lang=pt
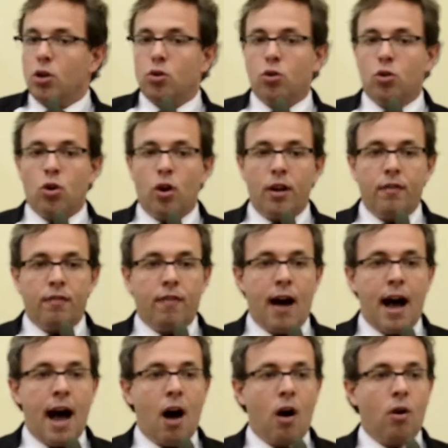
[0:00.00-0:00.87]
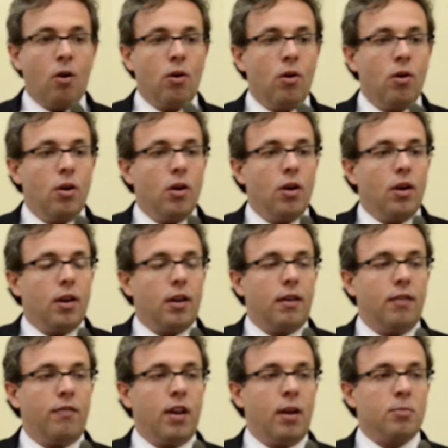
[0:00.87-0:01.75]
do Dorival,
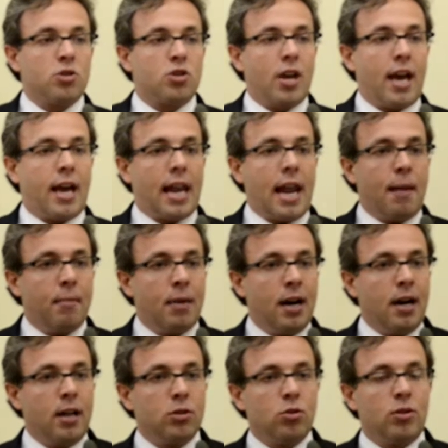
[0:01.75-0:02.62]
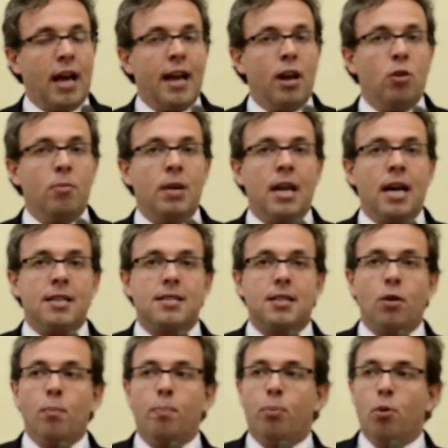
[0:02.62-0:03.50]
que vínhamos reclamando da
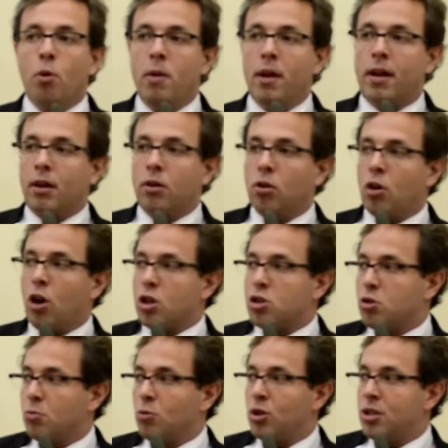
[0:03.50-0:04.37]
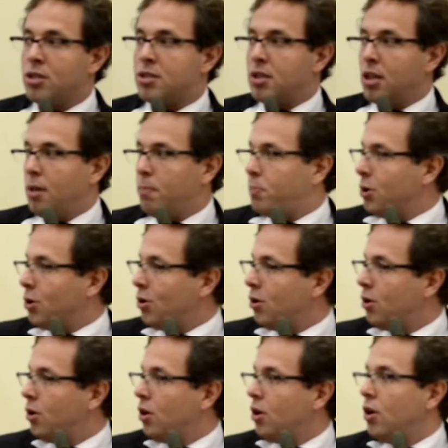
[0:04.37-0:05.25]
iluminação pública no nosso município.
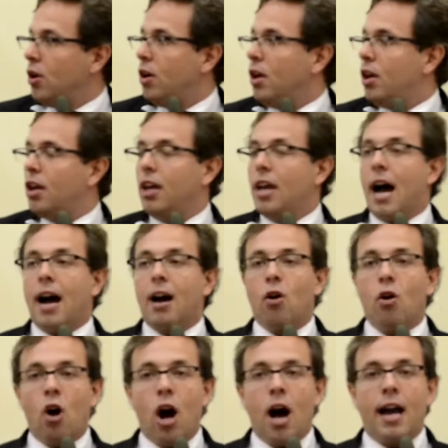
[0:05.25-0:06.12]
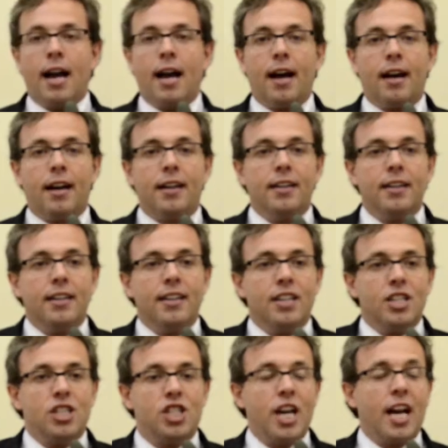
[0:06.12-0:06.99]
E agora
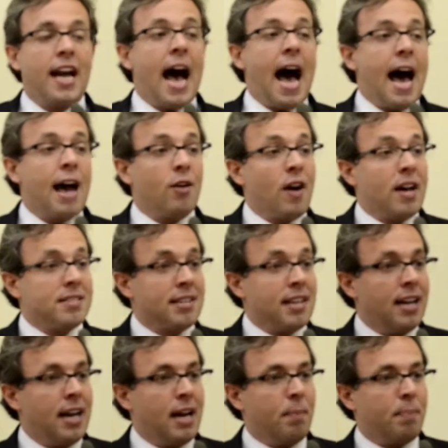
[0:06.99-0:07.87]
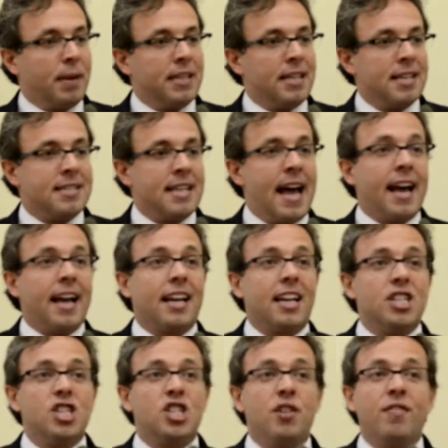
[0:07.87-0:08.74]
chegaram as lâmpadas,
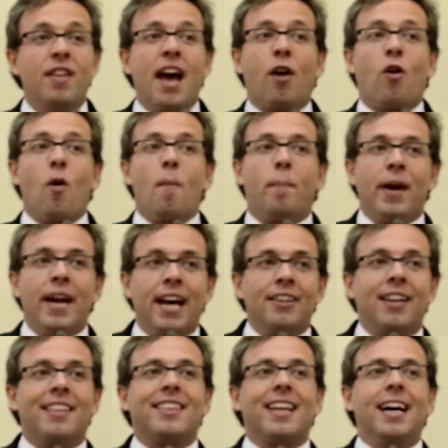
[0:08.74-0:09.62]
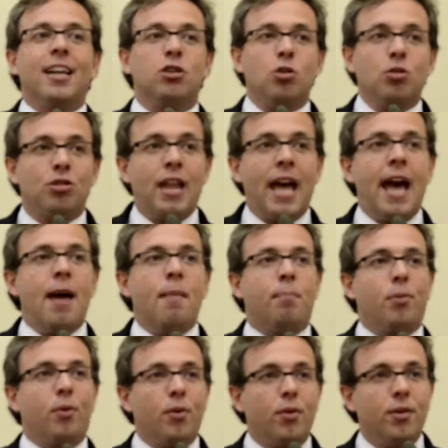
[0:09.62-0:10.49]
né? Que a gente vinha acompanhando há tanto
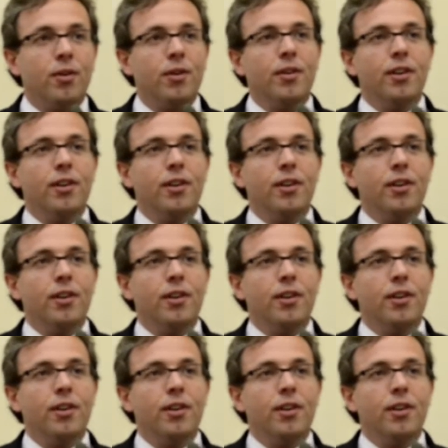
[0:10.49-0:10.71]
tempo,